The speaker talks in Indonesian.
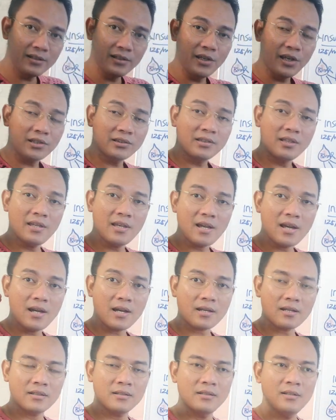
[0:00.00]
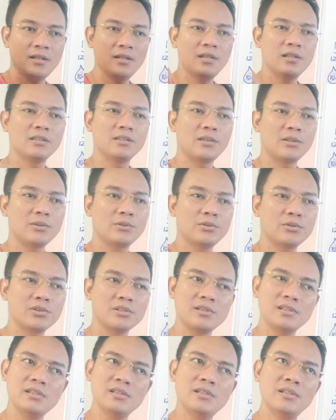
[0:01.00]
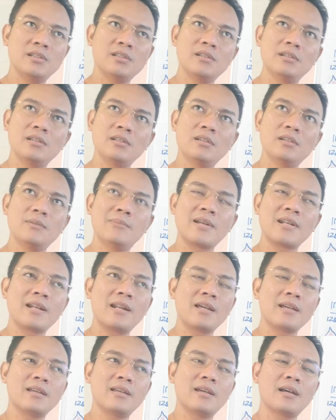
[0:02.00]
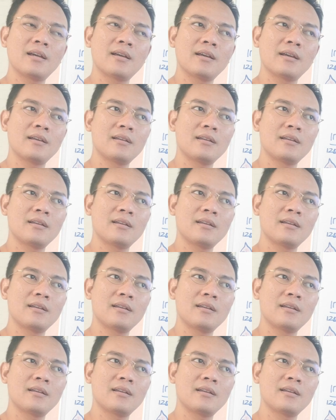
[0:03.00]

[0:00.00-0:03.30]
di ketiak, terus di mana lagi ya?